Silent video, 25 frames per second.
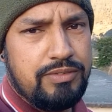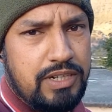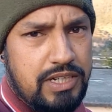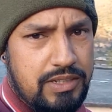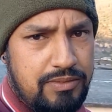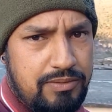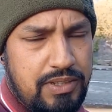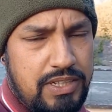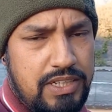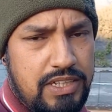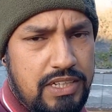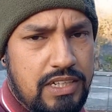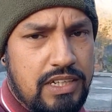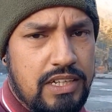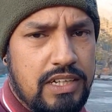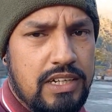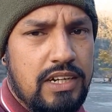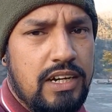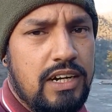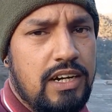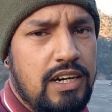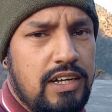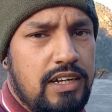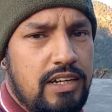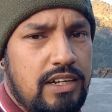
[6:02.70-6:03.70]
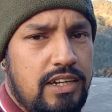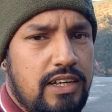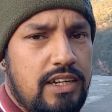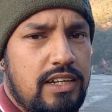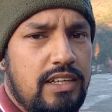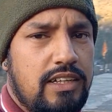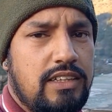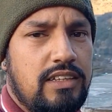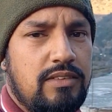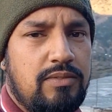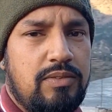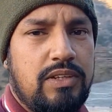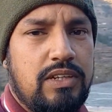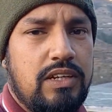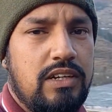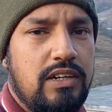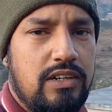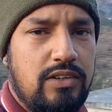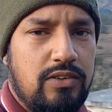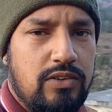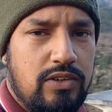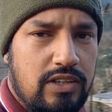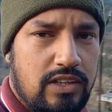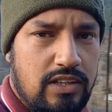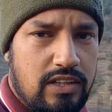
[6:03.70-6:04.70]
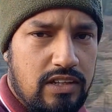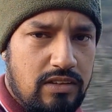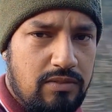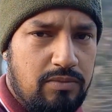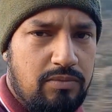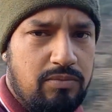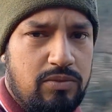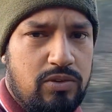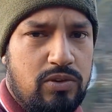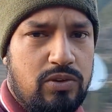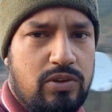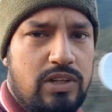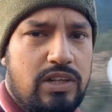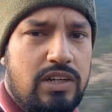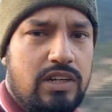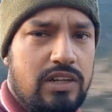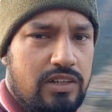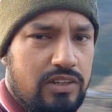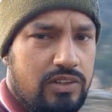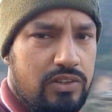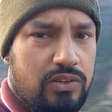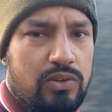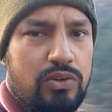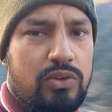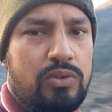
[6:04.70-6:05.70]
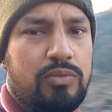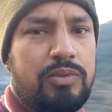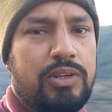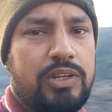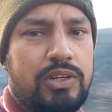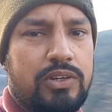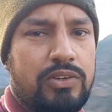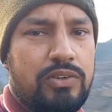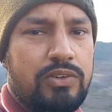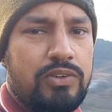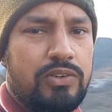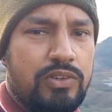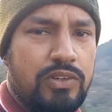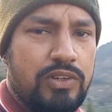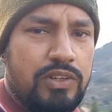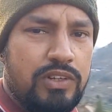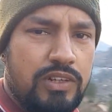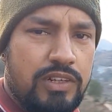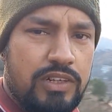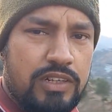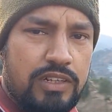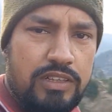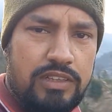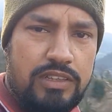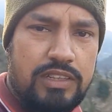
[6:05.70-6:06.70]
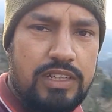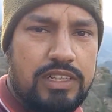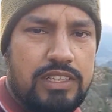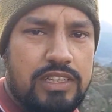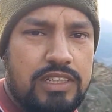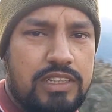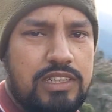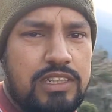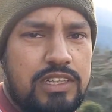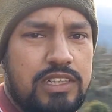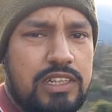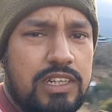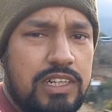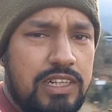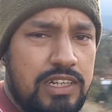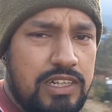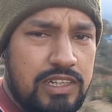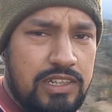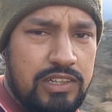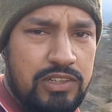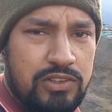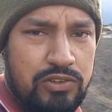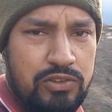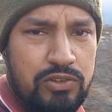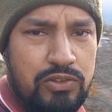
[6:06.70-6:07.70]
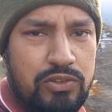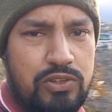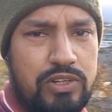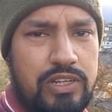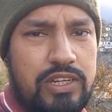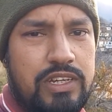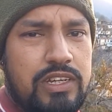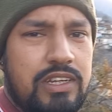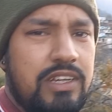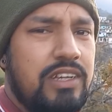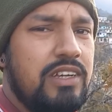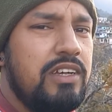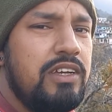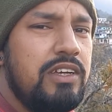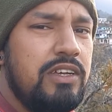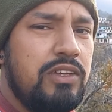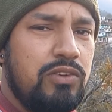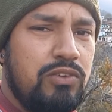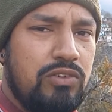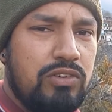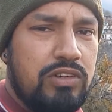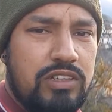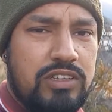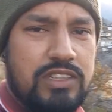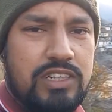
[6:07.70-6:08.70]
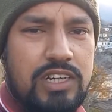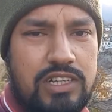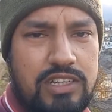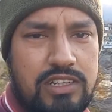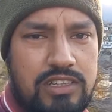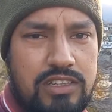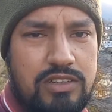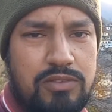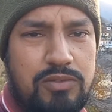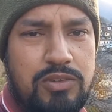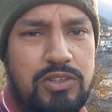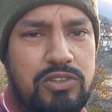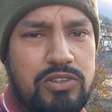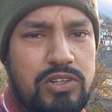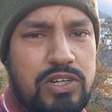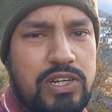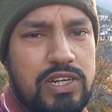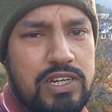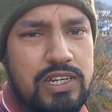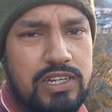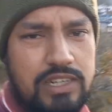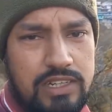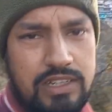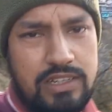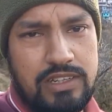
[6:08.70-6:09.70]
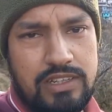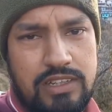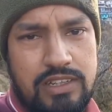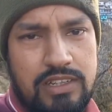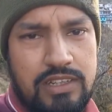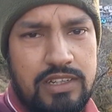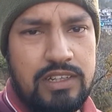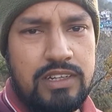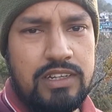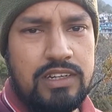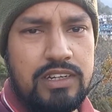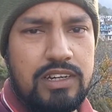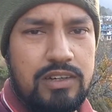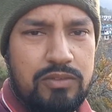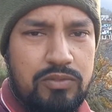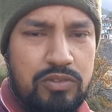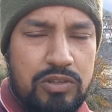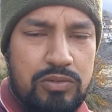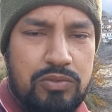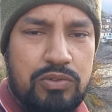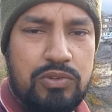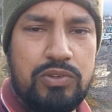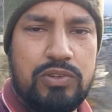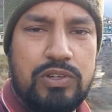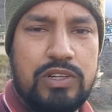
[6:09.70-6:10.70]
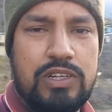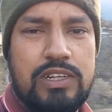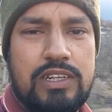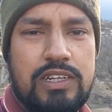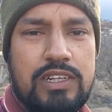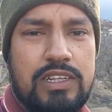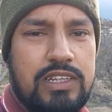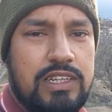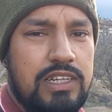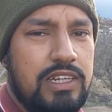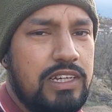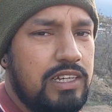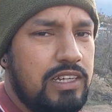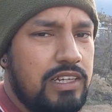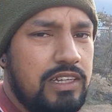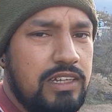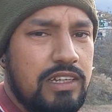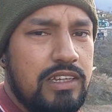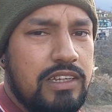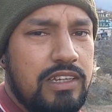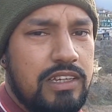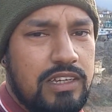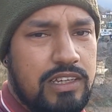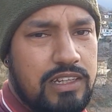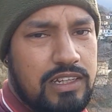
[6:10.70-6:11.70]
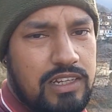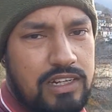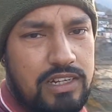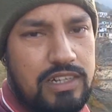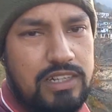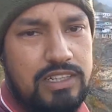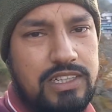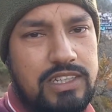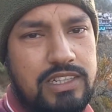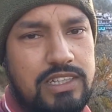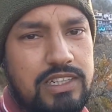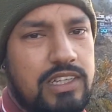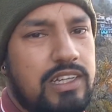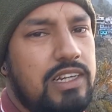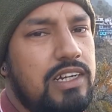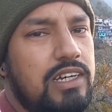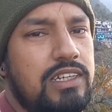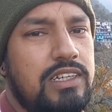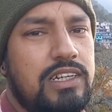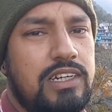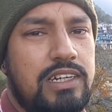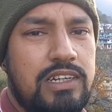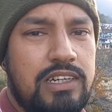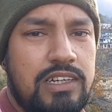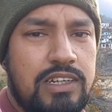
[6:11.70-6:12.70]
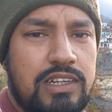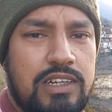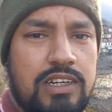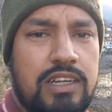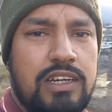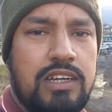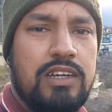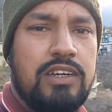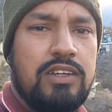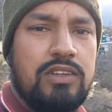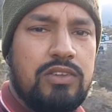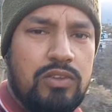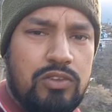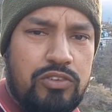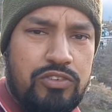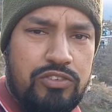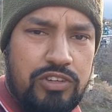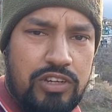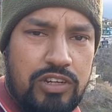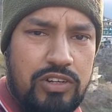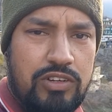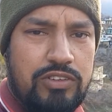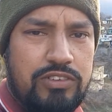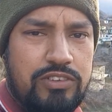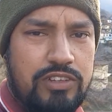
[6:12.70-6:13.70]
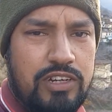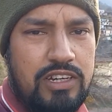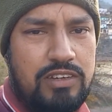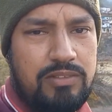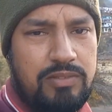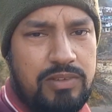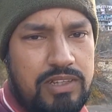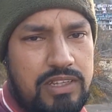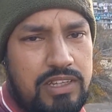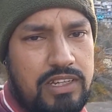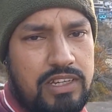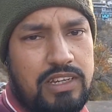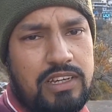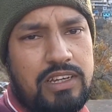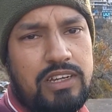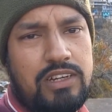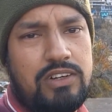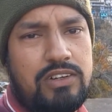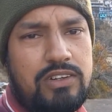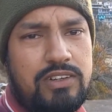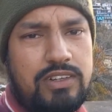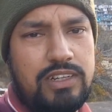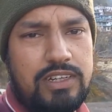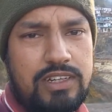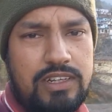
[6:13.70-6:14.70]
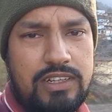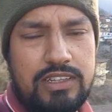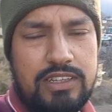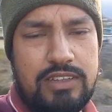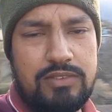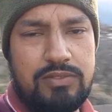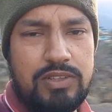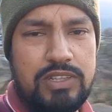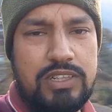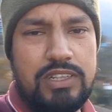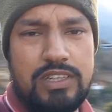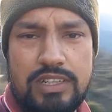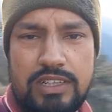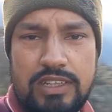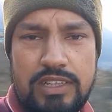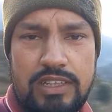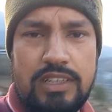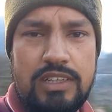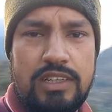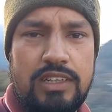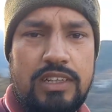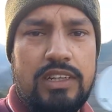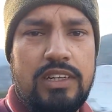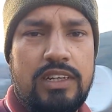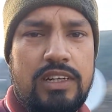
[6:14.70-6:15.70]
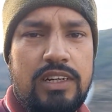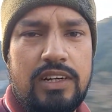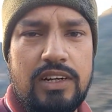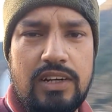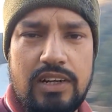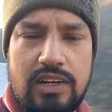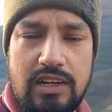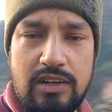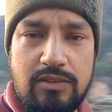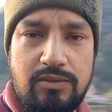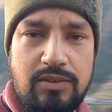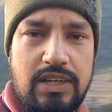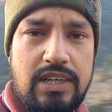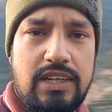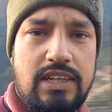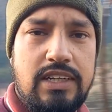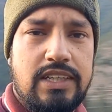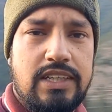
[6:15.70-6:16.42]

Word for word: बाद में निकलते फिर गांव की तरफ थोड़ा घूमने को चाचा जी के दौरे क्योंकि चाचा जी भी जो है कब से फ़ोन कर रहे थे कि इधर आ जा इधर आ जा तो चलो चाय पीते हैं और निकलते फिर गांव में